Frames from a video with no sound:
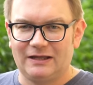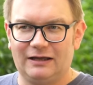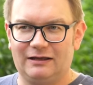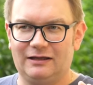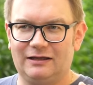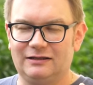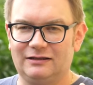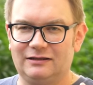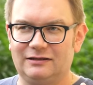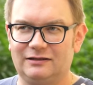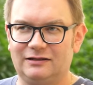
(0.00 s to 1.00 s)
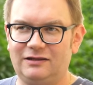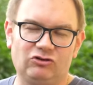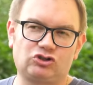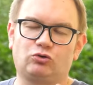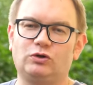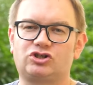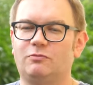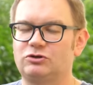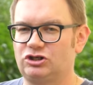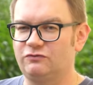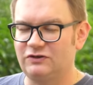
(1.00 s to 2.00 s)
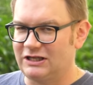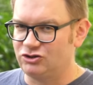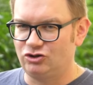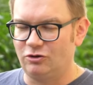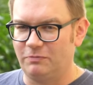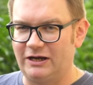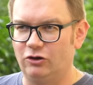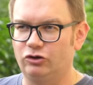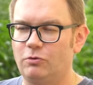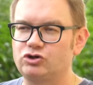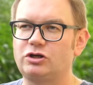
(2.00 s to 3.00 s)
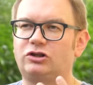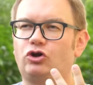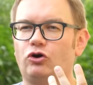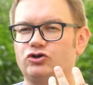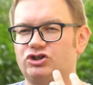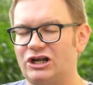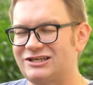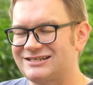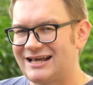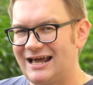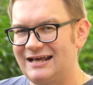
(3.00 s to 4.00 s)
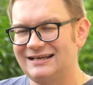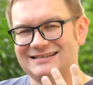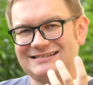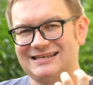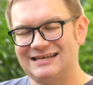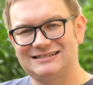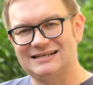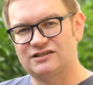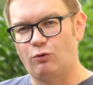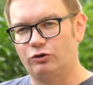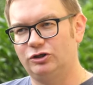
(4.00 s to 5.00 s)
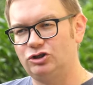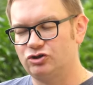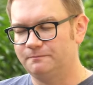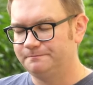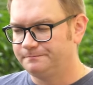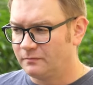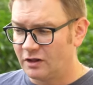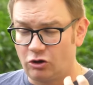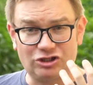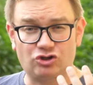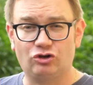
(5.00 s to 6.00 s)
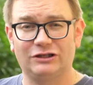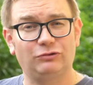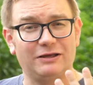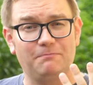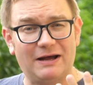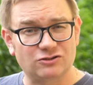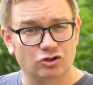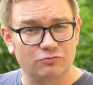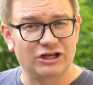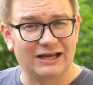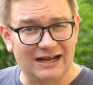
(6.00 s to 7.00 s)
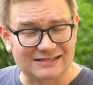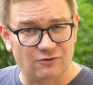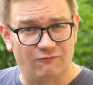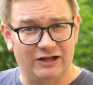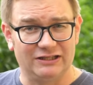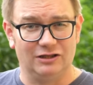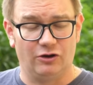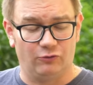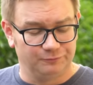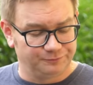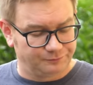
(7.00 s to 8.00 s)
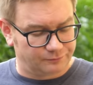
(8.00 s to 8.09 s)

Eee, nie wiem, co tu jeszcze może się wydarzyć dobrego. No może troszeczkę zejść ta słodycz, chociaż ona tutaj bardzo dobrze gra z tą wanilią.